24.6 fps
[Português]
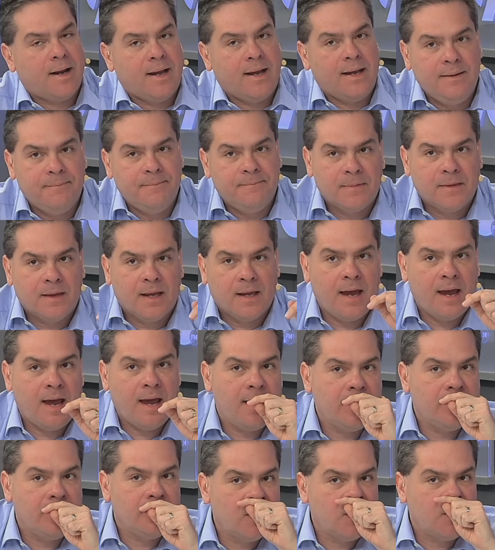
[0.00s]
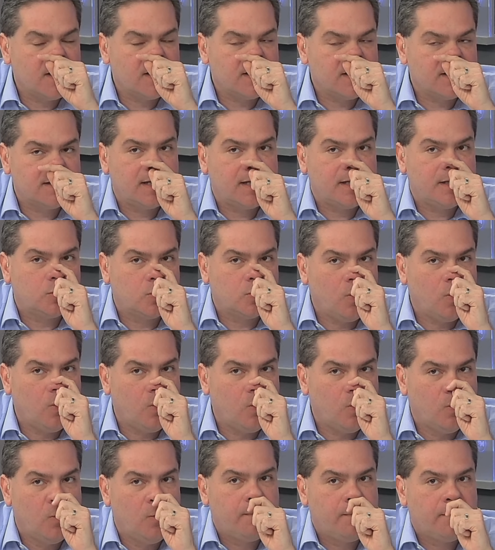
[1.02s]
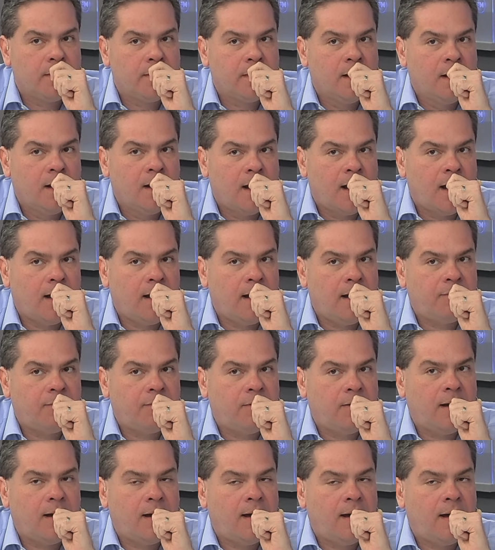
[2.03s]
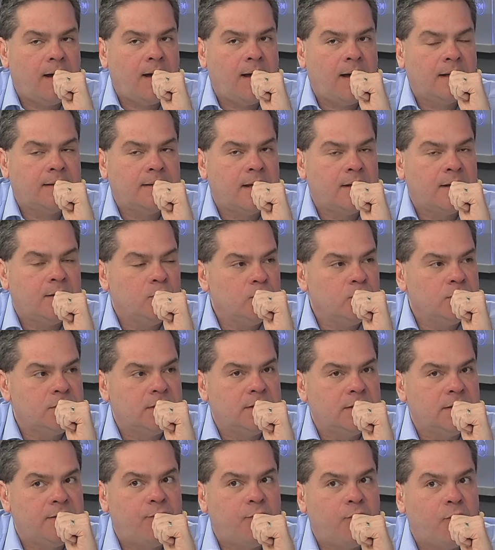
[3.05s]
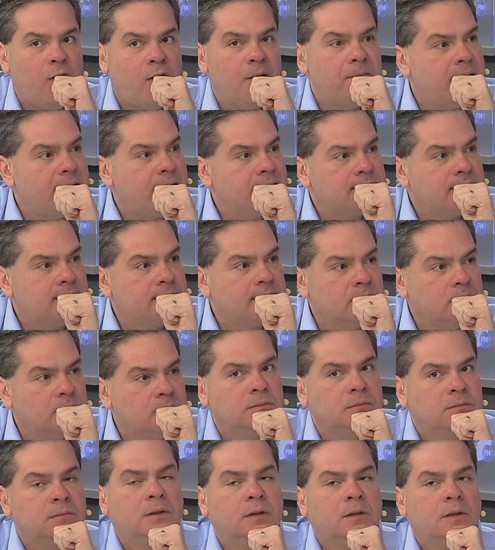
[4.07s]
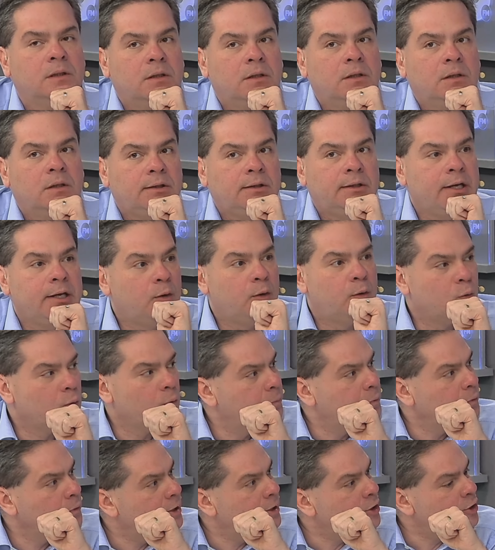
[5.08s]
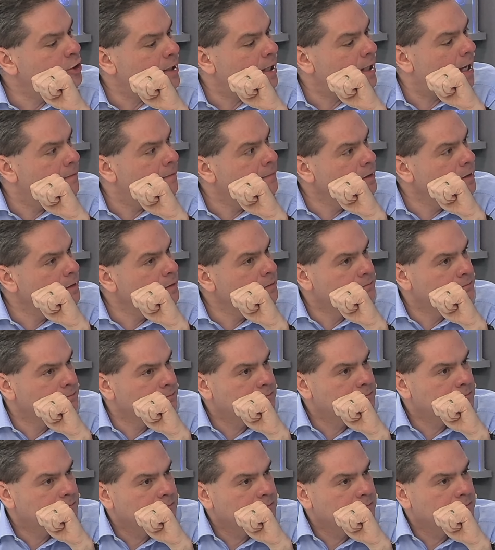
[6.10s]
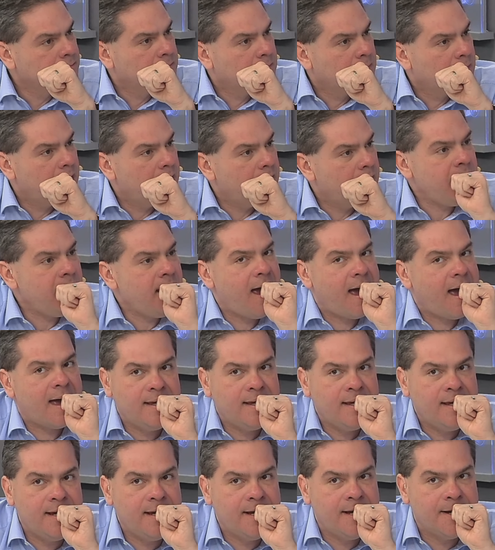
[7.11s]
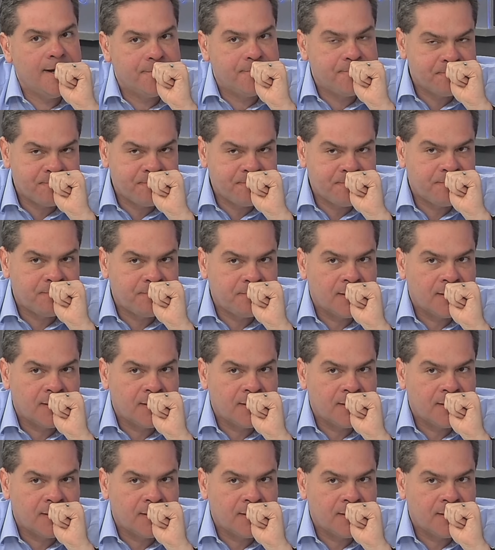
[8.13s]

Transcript: porém, ele não aceitou a, a, a denúncia de formação de grupo de extermínio. E aí,